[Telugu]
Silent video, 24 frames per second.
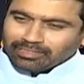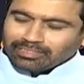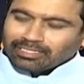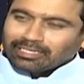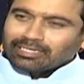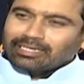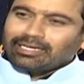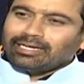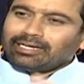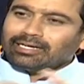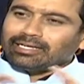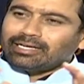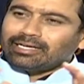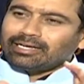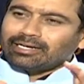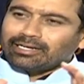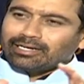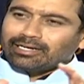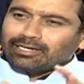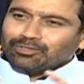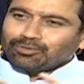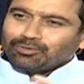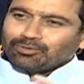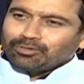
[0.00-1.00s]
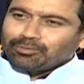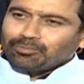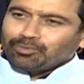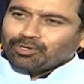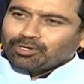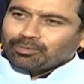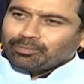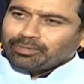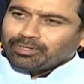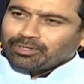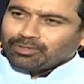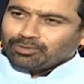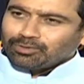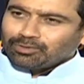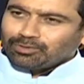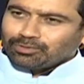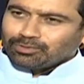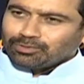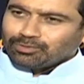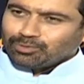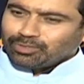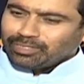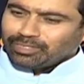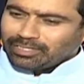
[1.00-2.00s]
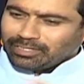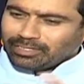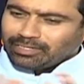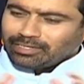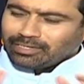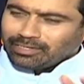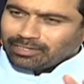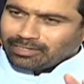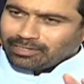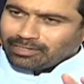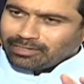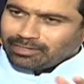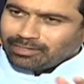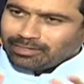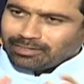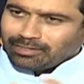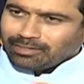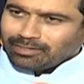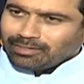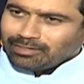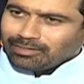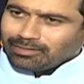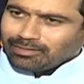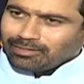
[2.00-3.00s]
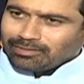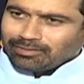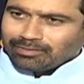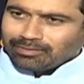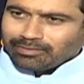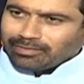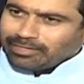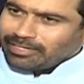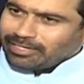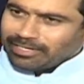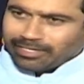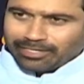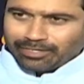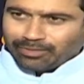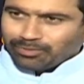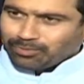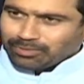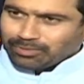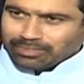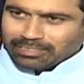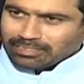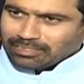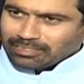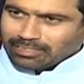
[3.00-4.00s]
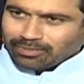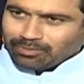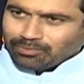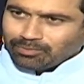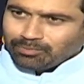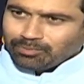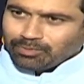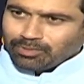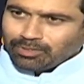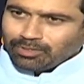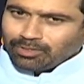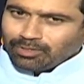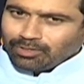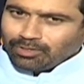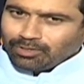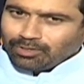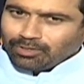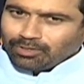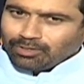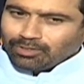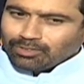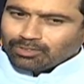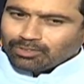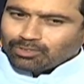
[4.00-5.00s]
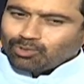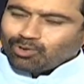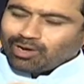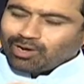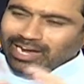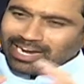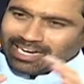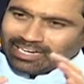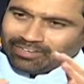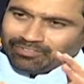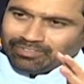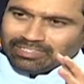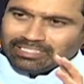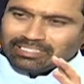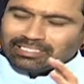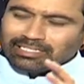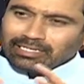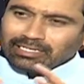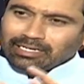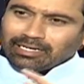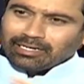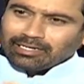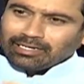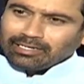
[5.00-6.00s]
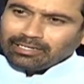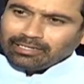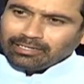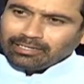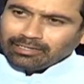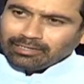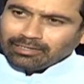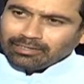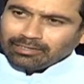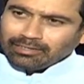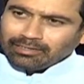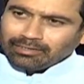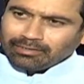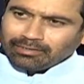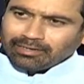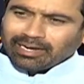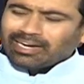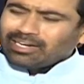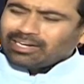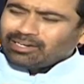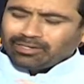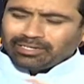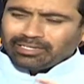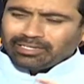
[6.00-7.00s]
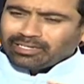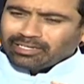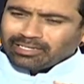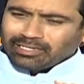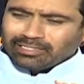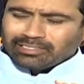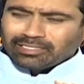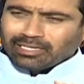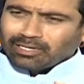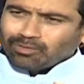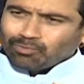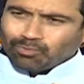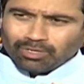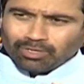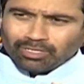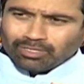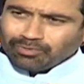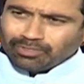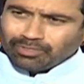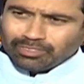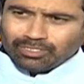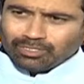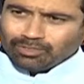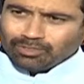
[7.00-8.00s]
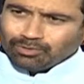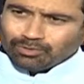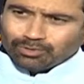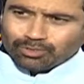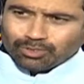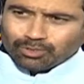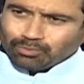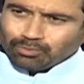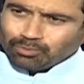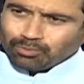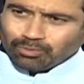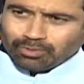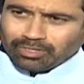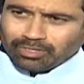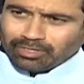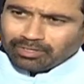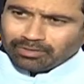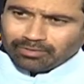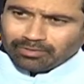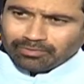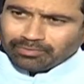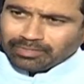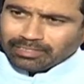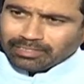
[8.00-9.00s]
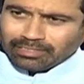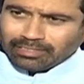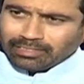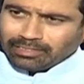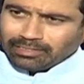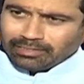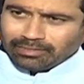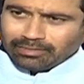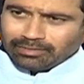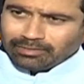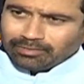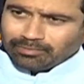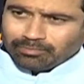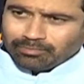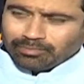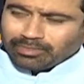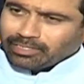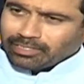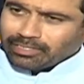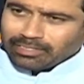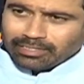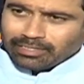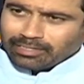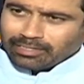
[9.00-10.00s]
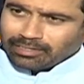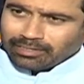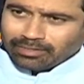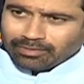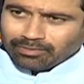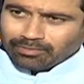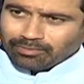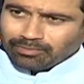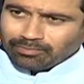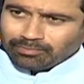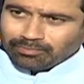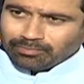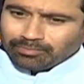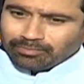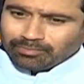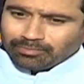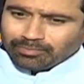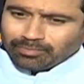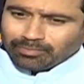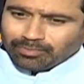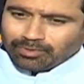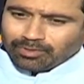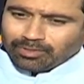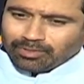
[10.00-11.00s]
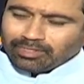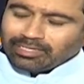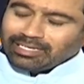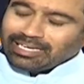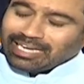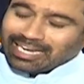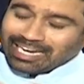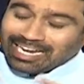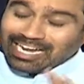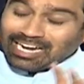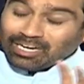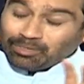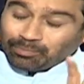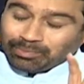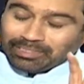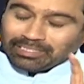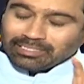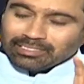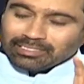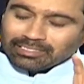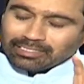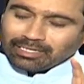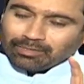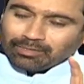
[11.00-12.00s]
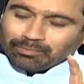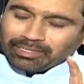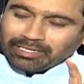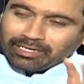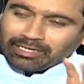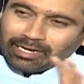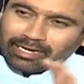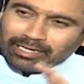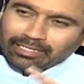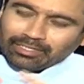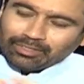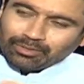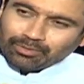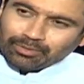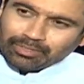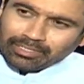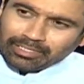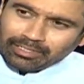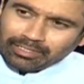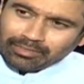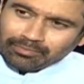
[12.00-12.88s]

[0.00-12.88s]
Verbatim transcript: సార్ కేటీఆర్ గారితో మొన్న మీరు సుదీర్ఘంగా ఇంటర్వ్యూ చేశారు సో ఆయన విజన్ కానీ ఆయన ఏంటంటే చాలా ఉన్నత విద్యలో చదువుకున్న వ్యక్తి కేటీఆర్ గారు ఎలా అనిపించింది సార్ మీకు ఆయనతోటి